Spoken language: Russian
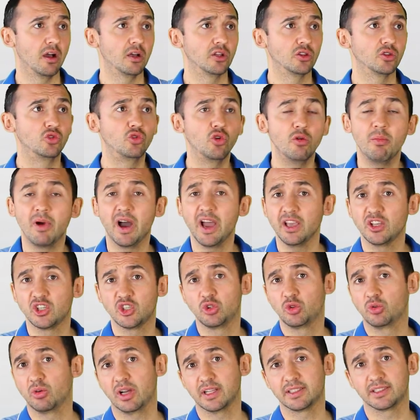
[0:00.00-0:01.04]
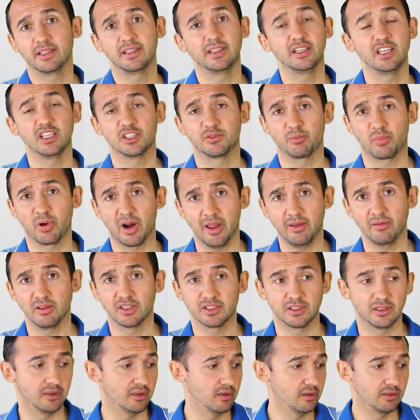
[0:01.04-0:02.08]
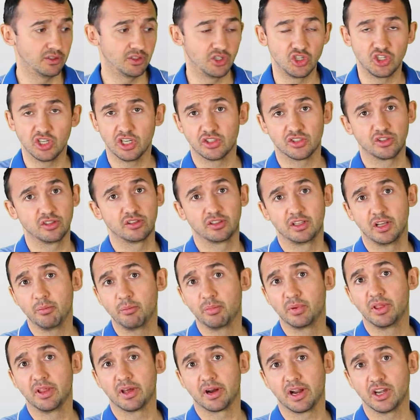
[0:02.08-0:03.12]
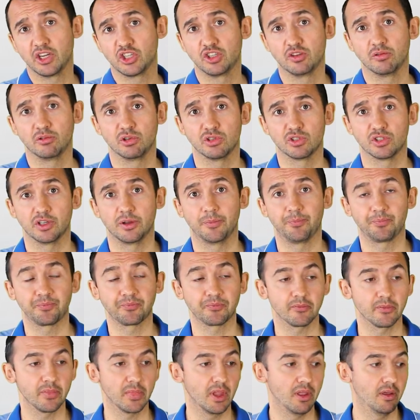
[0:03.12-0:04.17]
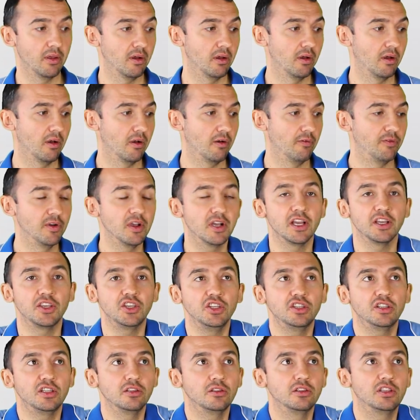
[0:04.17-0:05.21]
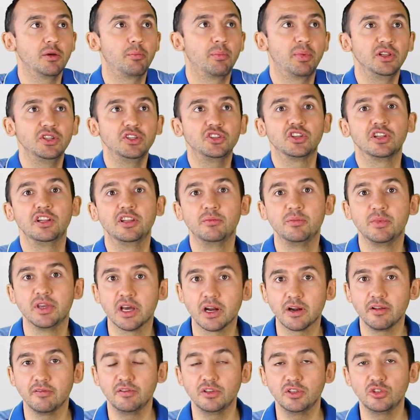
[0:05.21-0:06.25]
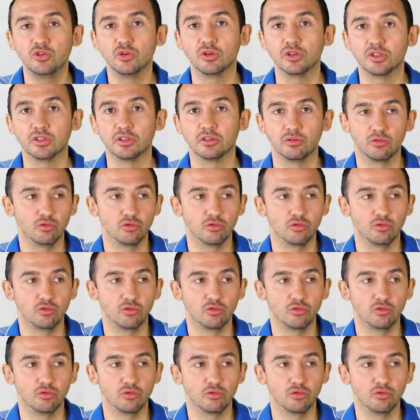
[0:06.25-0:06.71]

До мая ситуация не исправится, сейчас темпы наращиваются. А, вы какие-то дополнительные меры ведете?